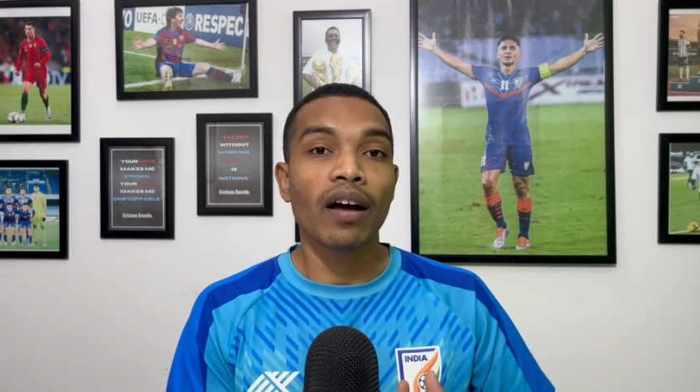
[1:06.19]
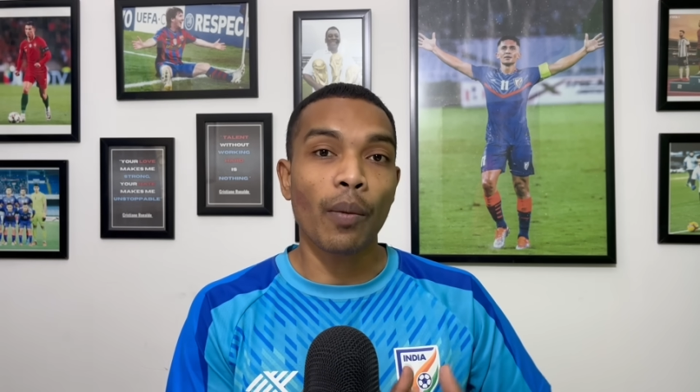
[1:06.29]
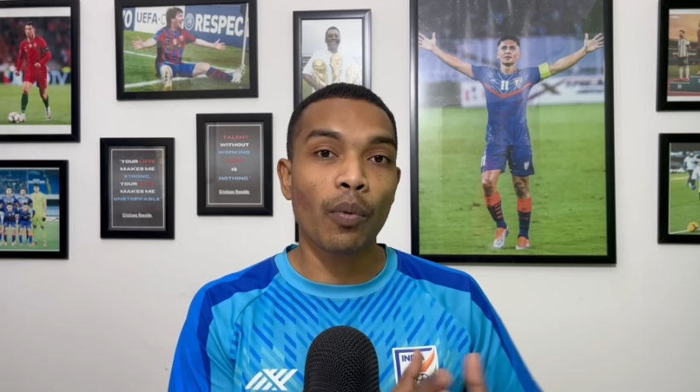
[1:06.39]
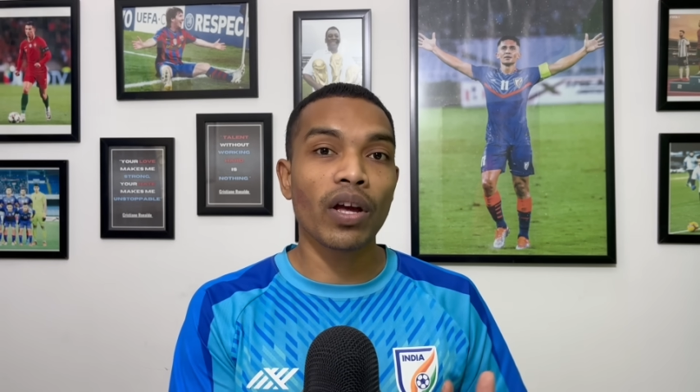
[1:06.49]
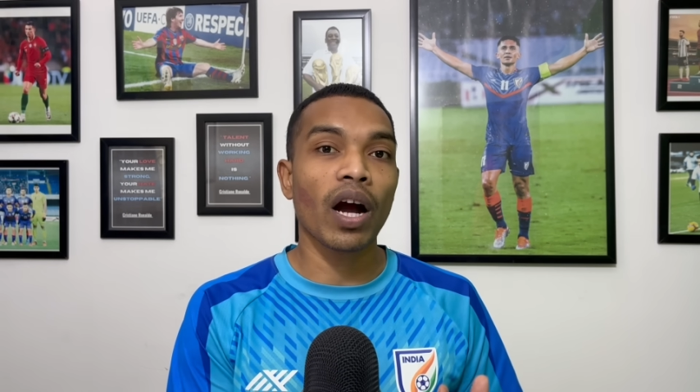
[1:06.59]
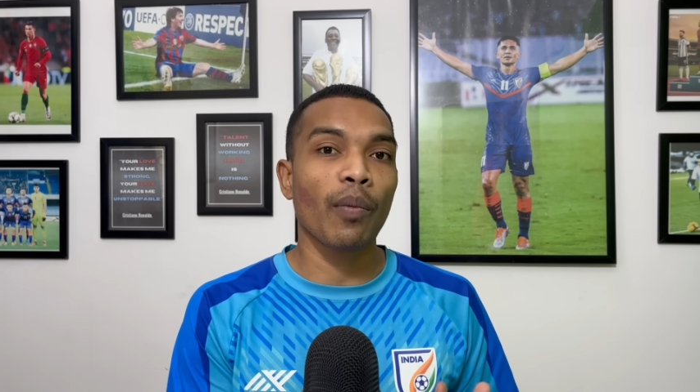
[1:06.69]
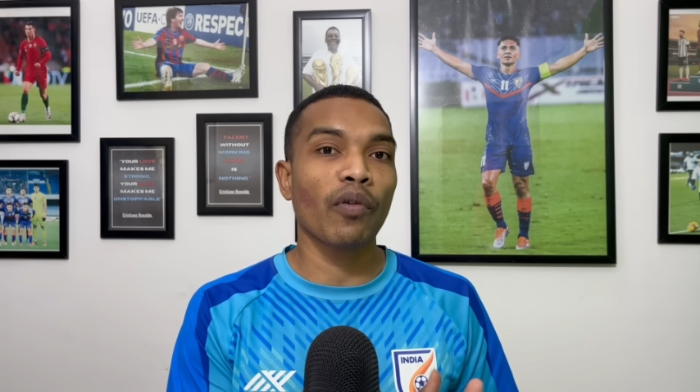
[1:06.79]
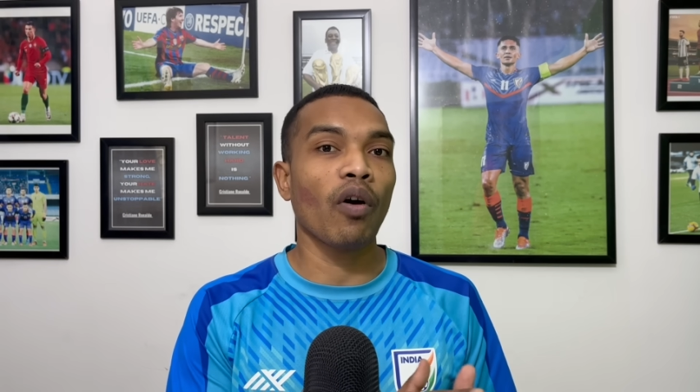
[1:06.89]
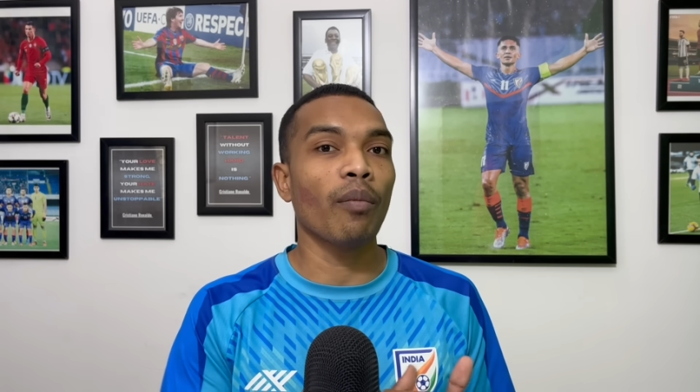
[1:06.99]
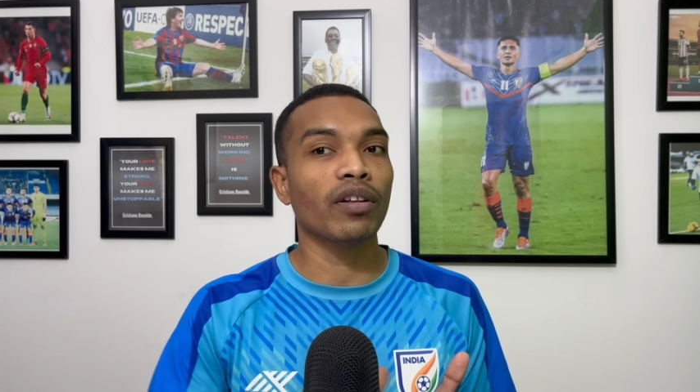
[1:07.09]
अपुया का
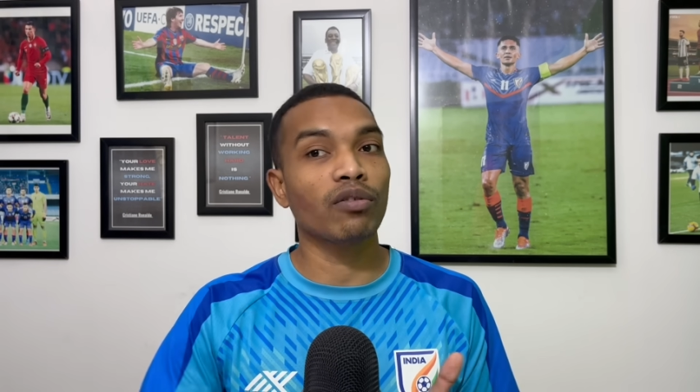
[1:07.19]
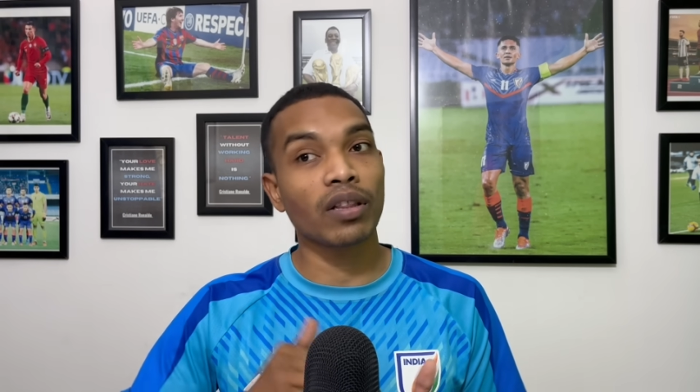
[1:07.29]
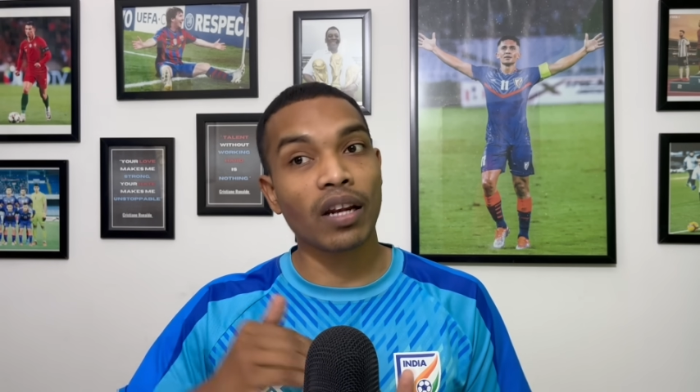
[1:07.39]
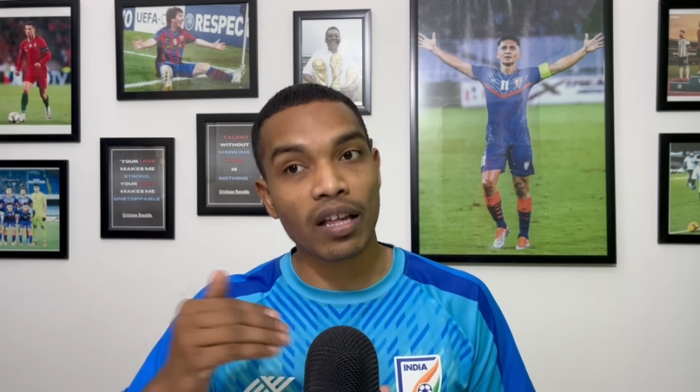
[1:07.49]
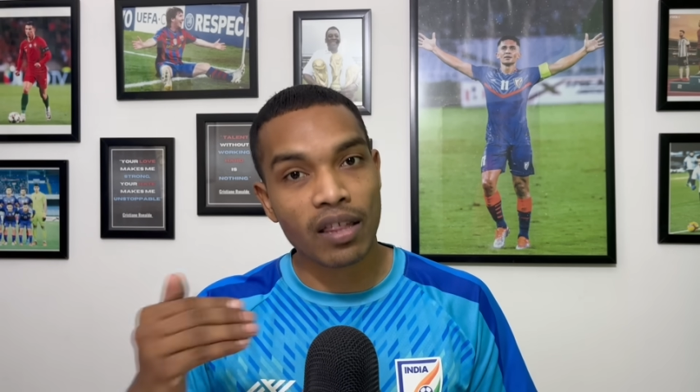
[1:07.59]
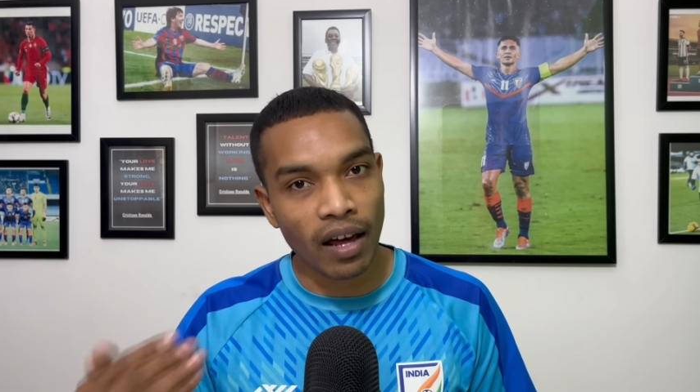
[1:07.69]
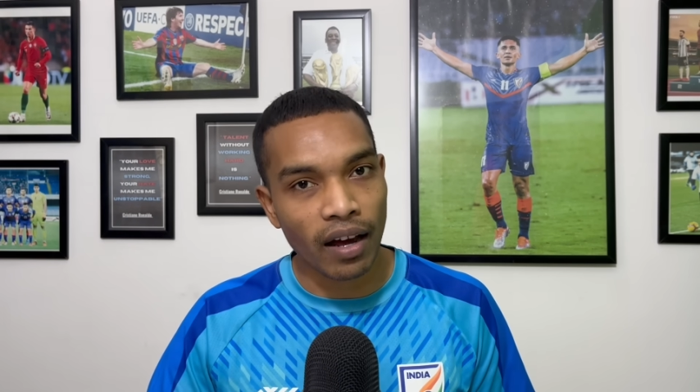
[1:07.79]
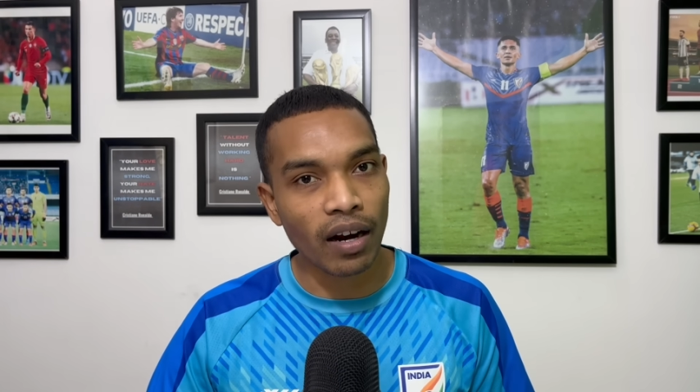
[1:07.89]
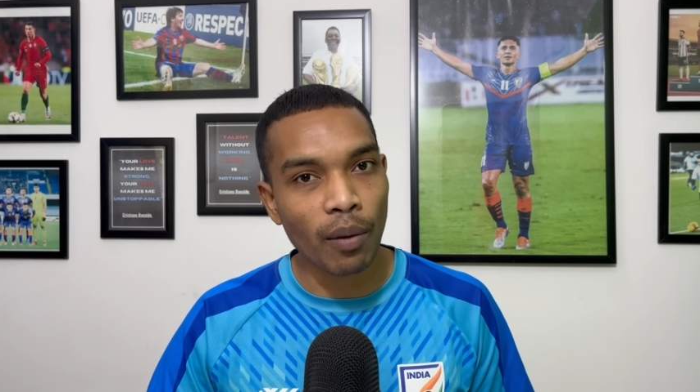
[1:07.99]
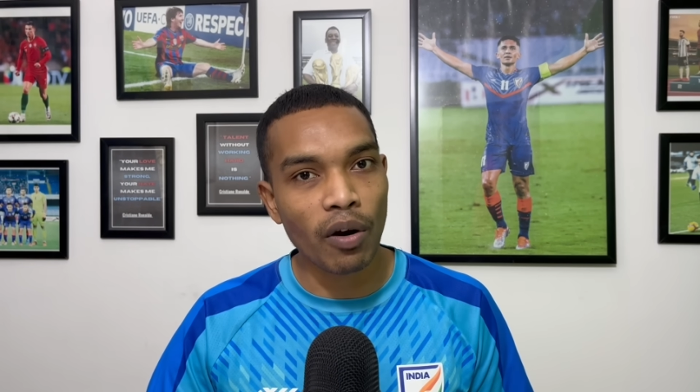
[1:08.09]
परफॉर्मेंस तो इतना अच्छा है
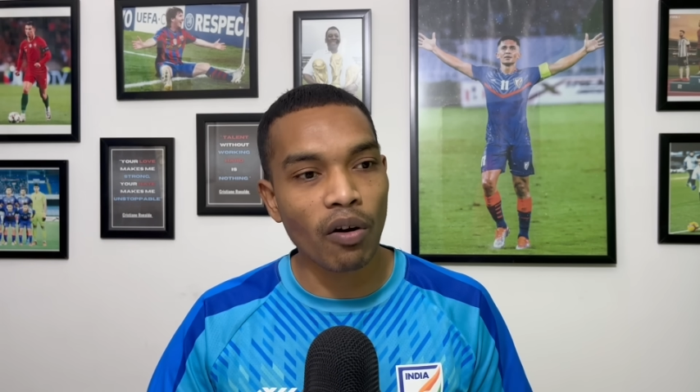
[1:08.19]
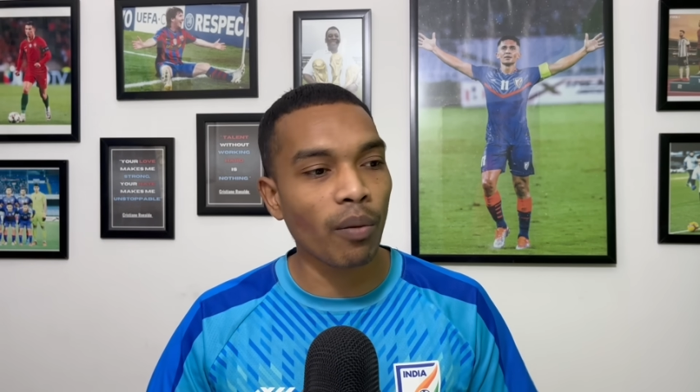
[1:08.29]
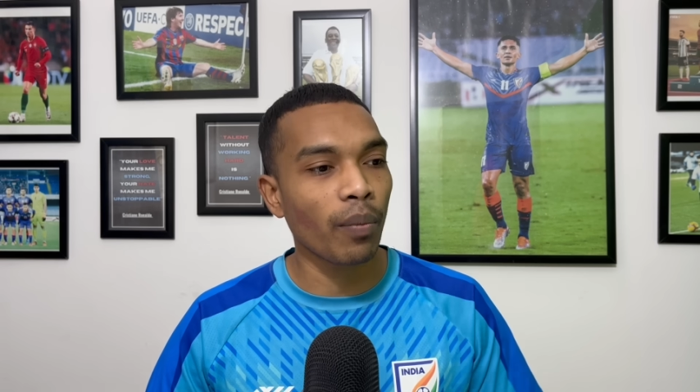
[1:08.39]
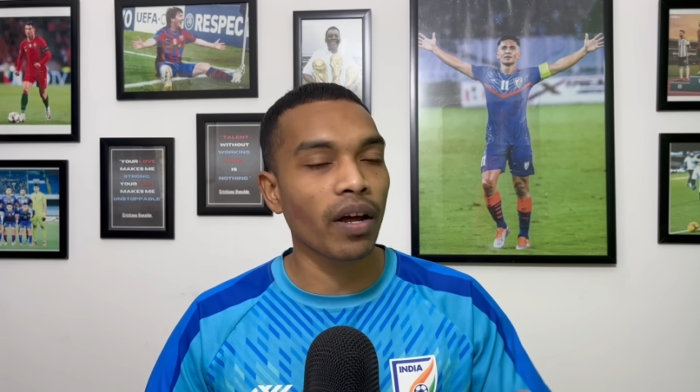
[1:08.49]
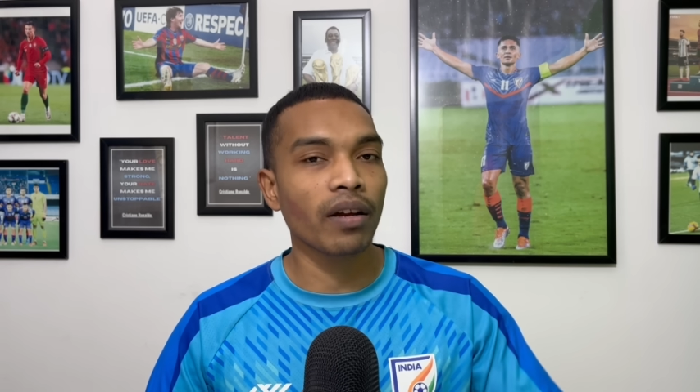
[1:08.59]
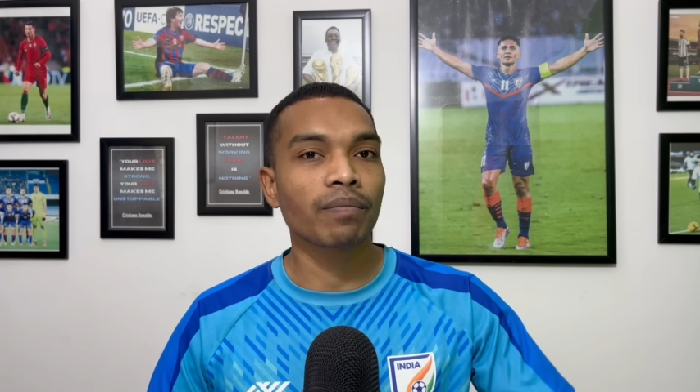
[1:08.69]
क्लब लेवल पे